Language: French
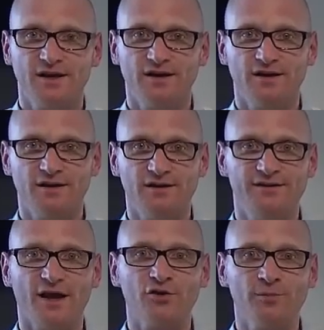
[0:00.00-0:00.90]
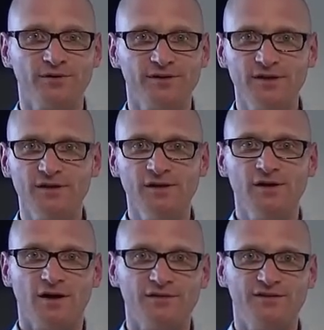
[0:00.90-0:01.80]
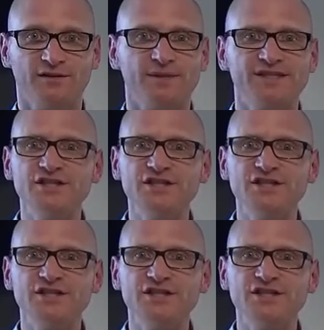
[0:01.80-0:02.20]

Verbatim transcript: euh, d'argumenter en disant ben,